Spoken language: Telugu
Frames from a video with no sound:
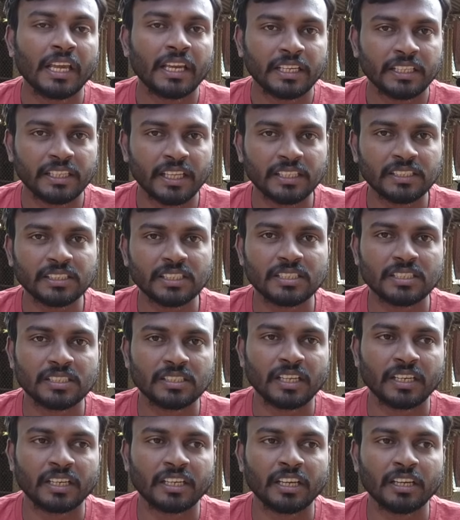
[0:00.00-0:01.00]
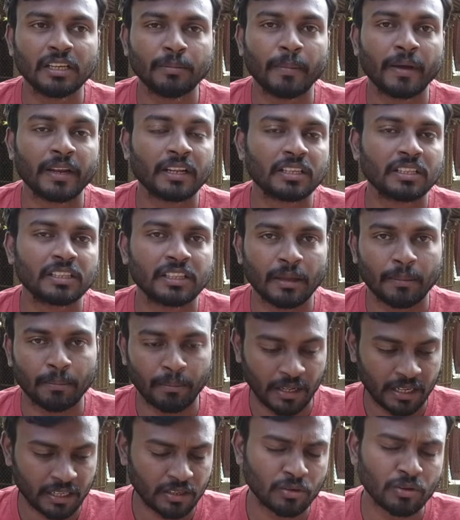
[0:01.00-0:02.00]
ఇదేం చేసిద్దంటే మనకి
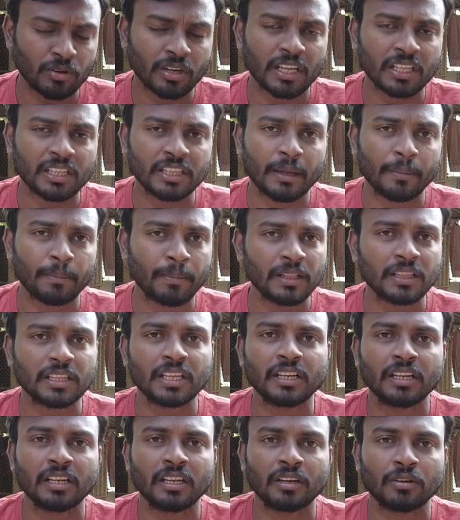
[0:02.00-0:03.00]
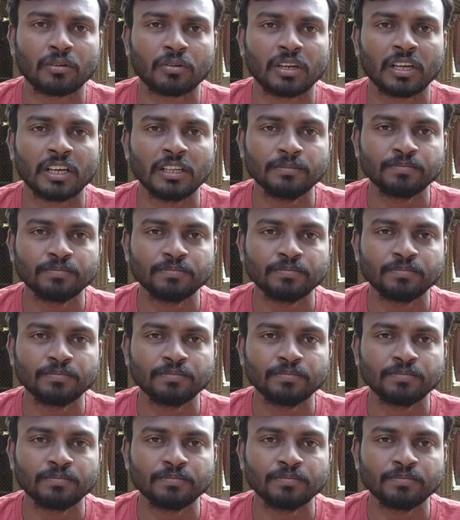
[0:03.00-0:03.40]
మనకు కూడా దెబ్బలు తగిలినా కూడా